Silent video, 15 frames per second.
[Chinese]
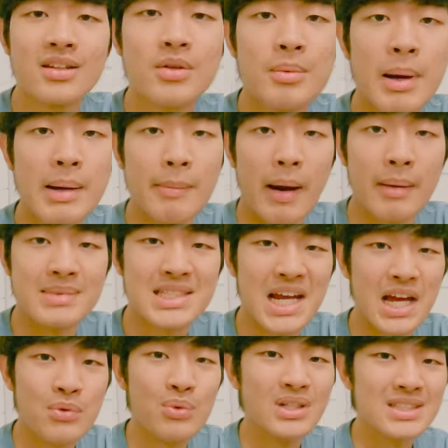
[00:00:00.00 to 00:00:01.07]
Hello e v e r y b o d y my name is
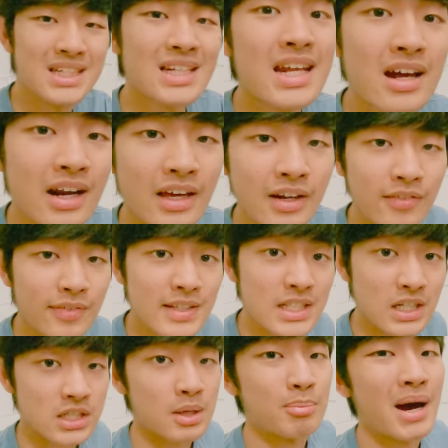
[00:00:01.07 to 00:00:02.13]
Kaiwan。今天要来跟大家分
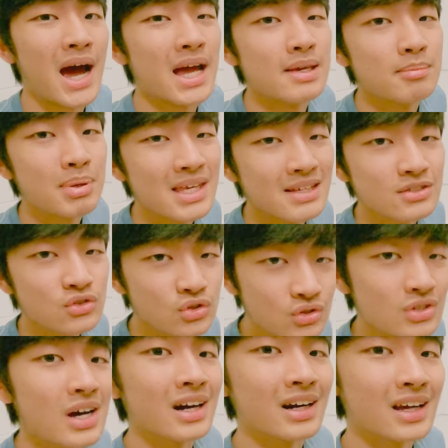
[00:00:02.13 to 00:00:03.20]
享一下拍片日
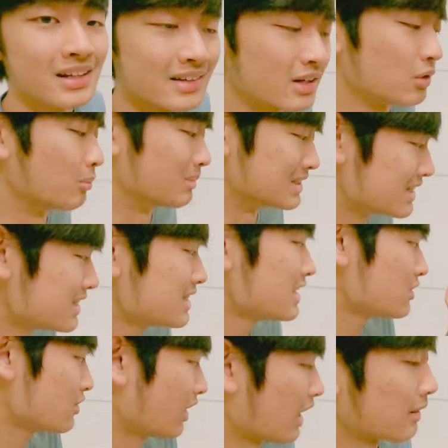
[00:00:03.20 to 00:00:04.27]
常啦。那我们今
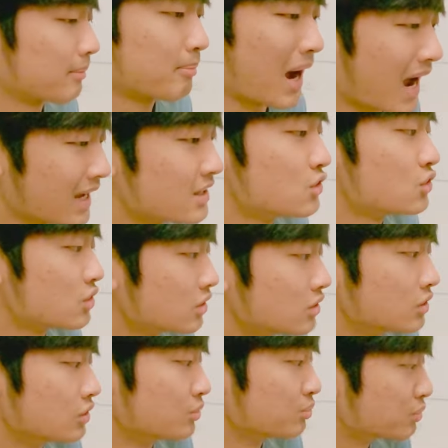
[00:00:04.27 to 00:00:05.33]
天要来拍摄
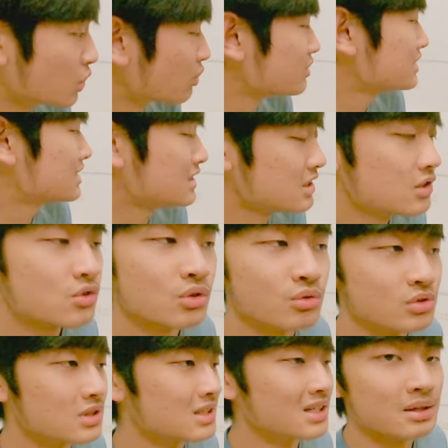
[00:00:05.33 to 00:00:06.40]
的东西就
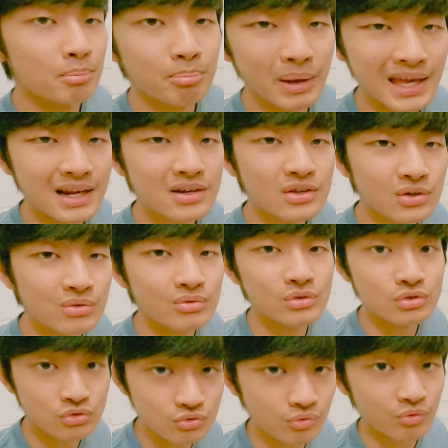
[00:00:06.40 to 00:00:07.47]
是这个 BenQ
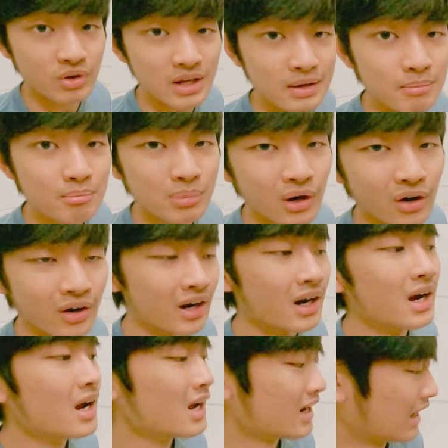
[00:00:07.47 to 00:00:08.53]
的 Screen Bar。
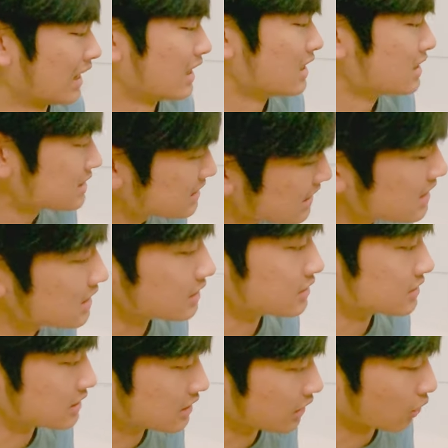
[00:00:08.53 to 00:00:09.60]
那这个
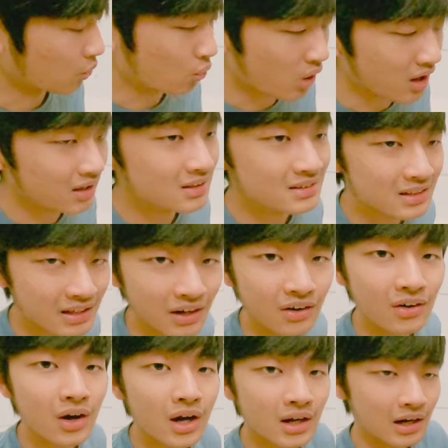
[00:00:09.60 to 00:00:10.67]
是一个光
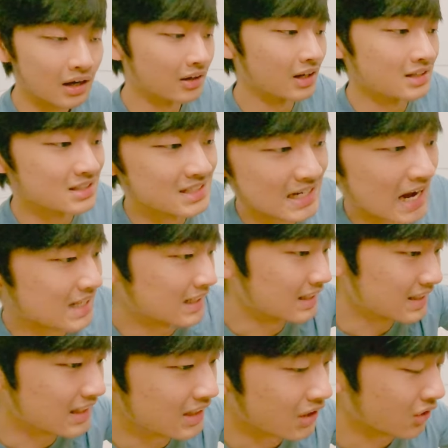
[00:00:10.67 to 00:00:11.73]
条，然后它是夹在
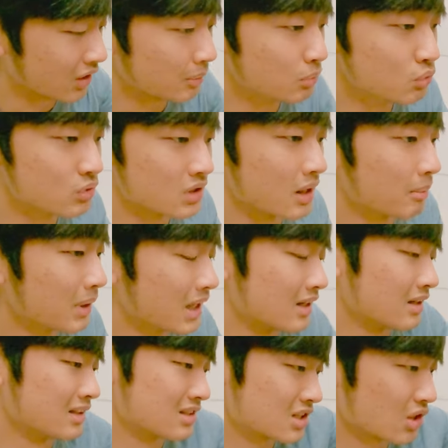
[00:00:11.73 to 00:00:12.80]
电脑荧幕上面，
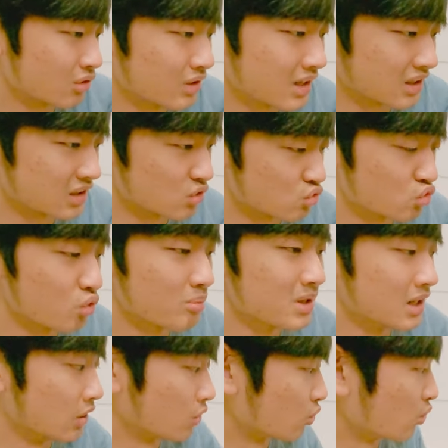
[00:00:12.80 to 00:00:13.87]
照亮你桌
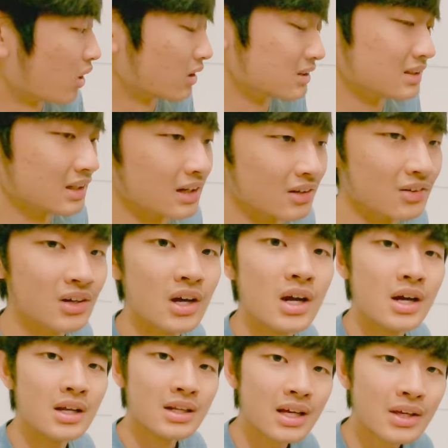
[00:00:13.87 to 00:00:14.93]
面的光条。
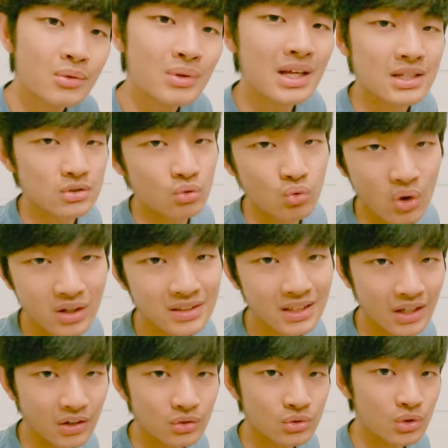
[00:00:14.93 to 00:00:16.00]
那因为它是光
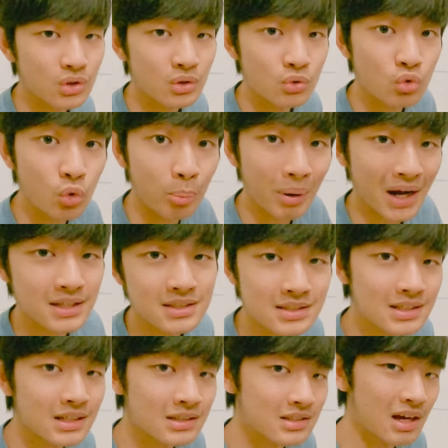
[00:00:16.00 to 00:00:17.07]
条，所以如果拍摄
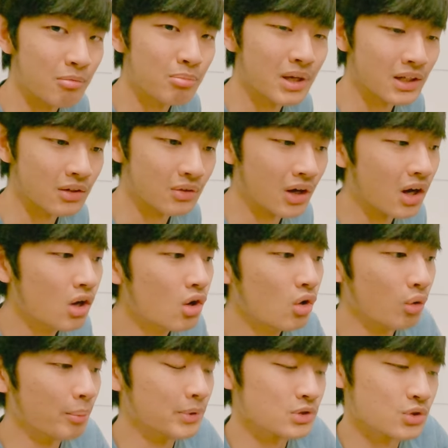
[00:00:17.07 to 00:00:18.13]
这个产品的话，
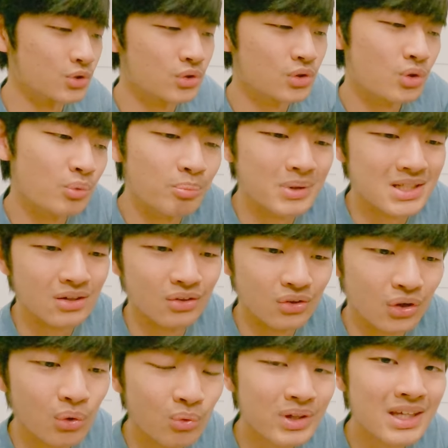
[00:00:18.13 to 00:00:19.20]
我们就用比较
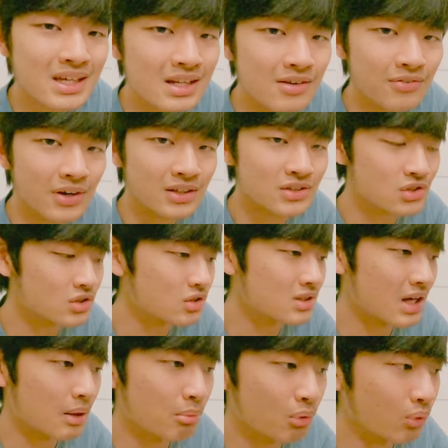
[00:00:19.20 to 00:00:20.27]
low key 的方式，
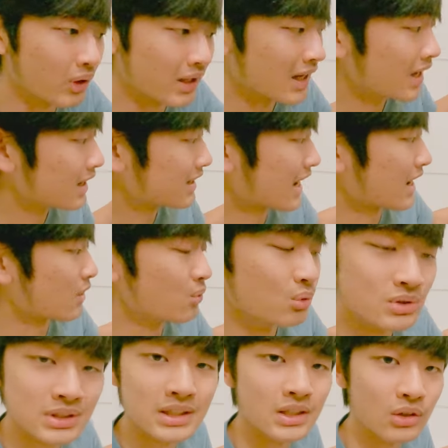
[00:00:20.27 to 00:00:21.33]
才不会盖
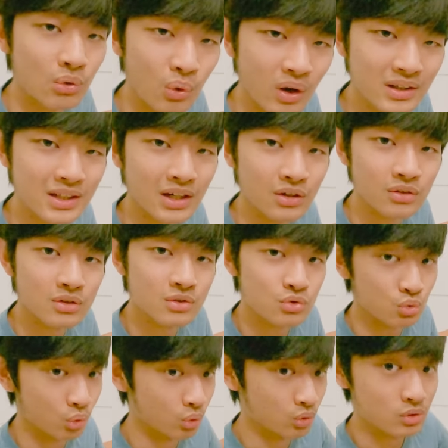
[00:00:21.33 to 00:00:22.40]
过这个光条
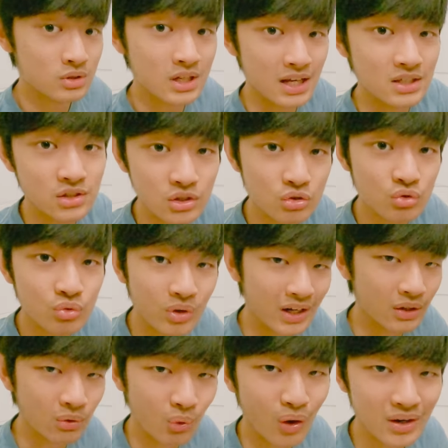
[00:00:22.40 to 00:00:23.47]
所产生出
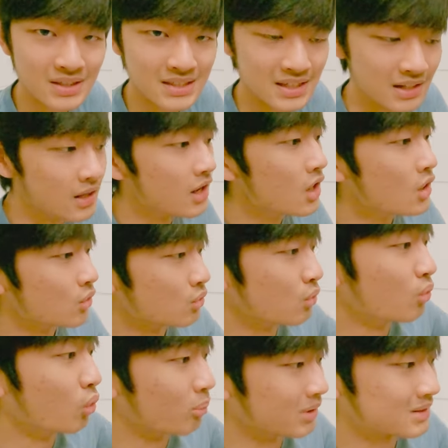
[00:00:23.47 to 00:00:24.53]
来的光线。
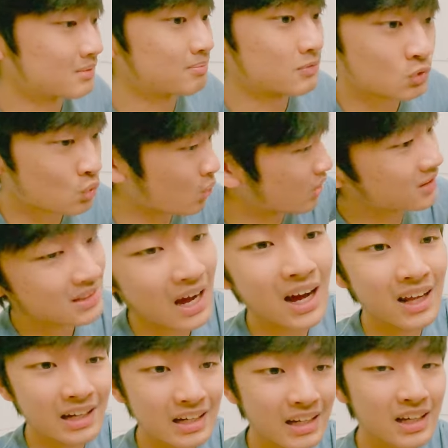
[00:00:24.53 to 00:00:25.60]
如果我们光
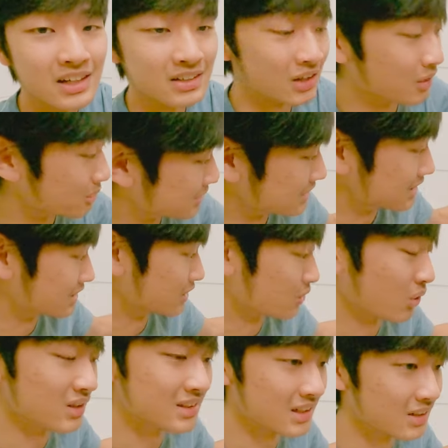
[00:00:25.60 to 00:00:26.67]
打很亮，那我们这个
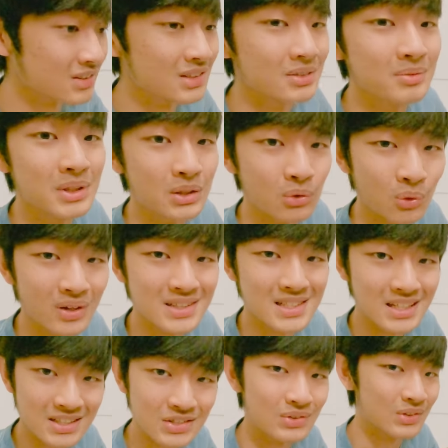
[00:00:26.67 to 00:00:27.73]
光条上面的光
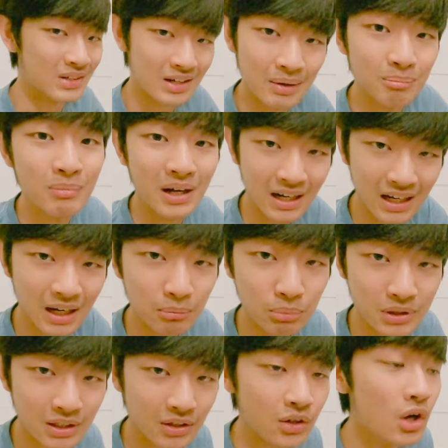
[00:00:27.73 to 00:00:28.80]
线就根本看
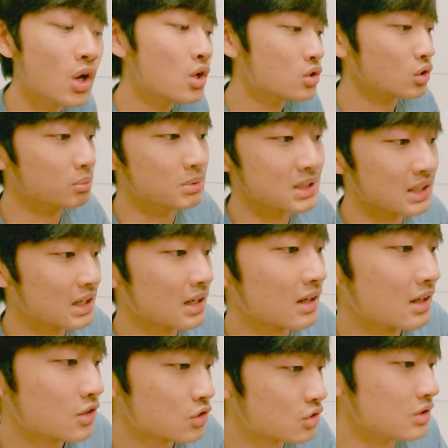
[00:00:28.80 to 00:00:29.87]
不到。所以，我们今天
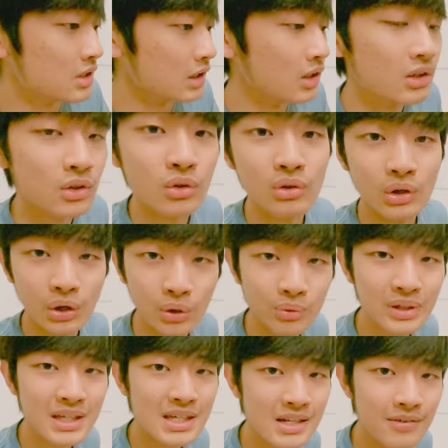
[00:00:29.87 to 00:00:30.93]
试着用
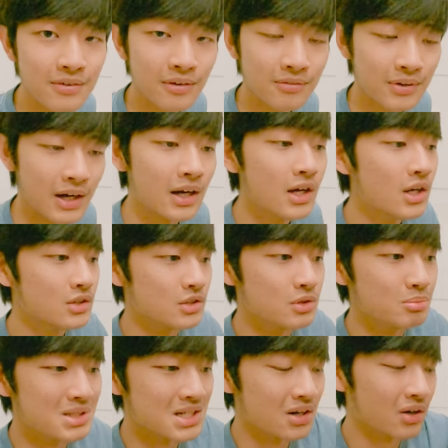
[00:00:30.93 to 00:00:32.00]
low key 的方法，就
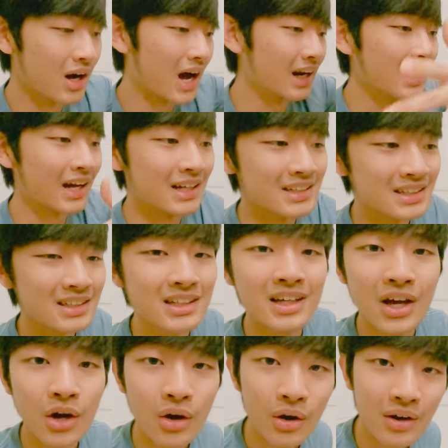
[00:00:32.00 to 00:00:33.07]
是比较暗暗的、
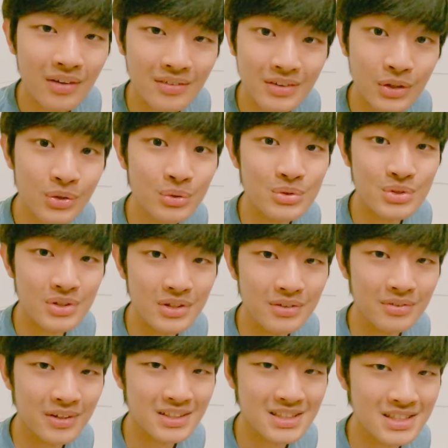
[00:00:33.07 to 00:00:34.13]
酷炫
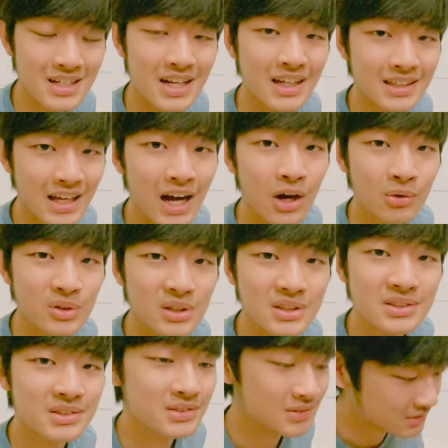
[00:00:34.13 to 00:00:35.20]
的方式来打光。